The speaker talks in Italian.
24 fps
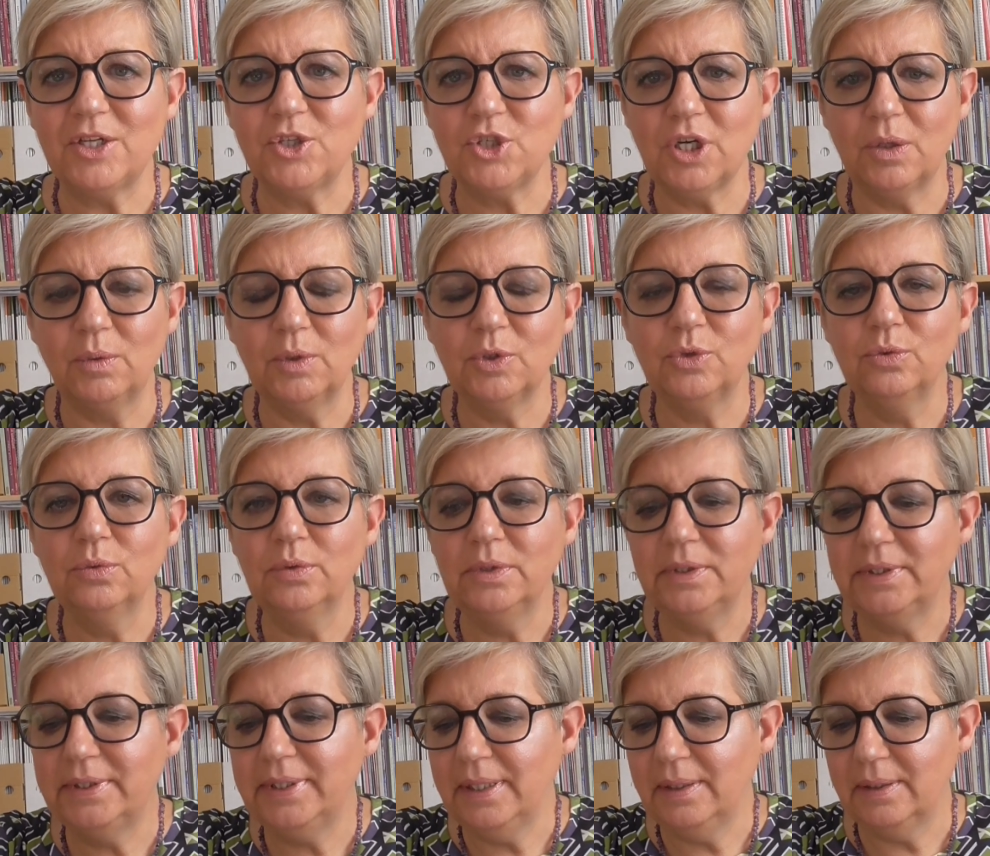ciao a
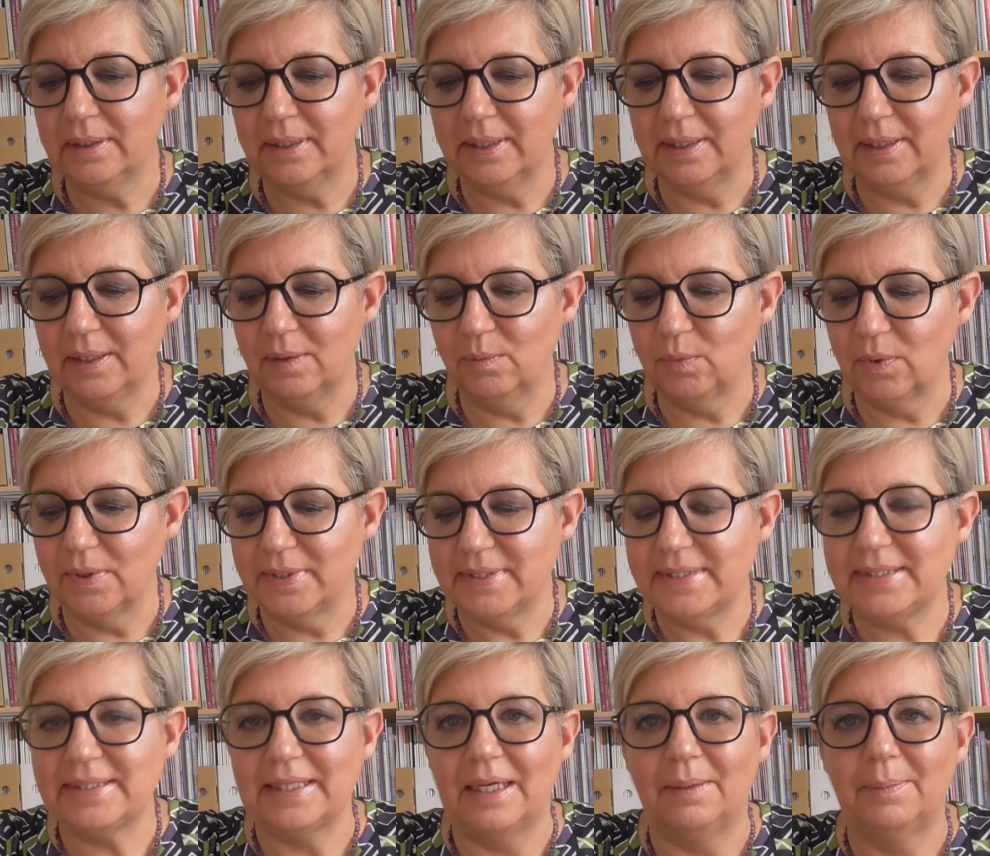tutti, eh,
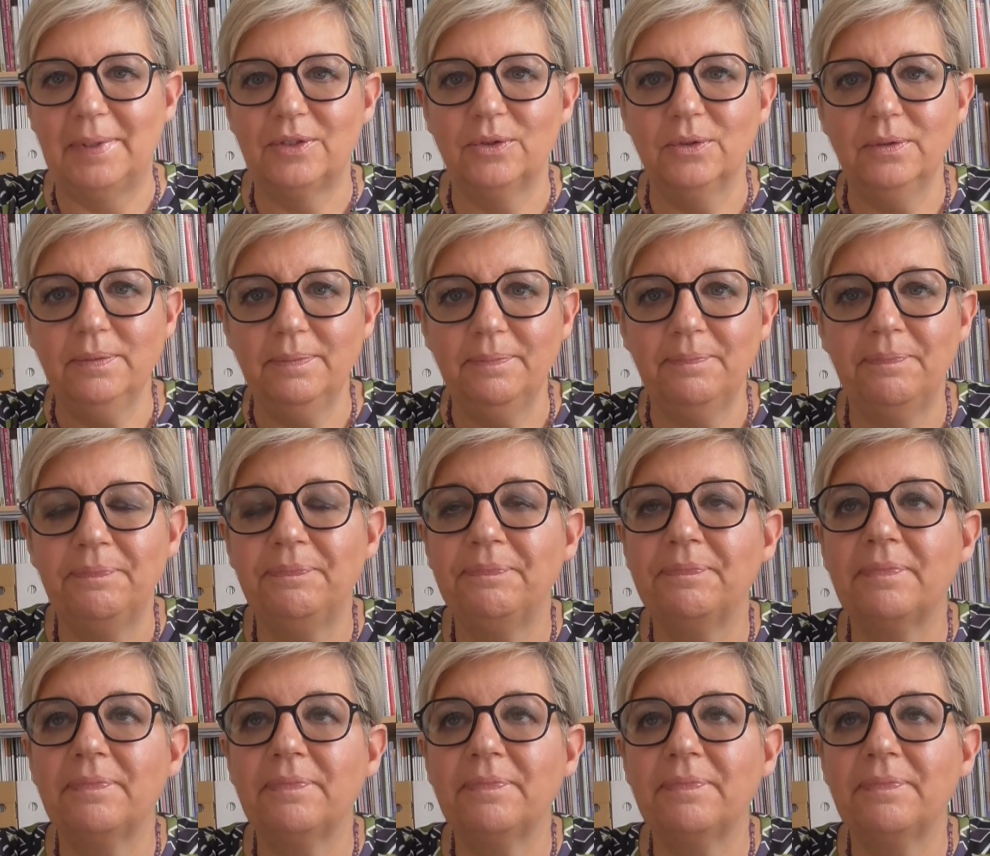buon sabato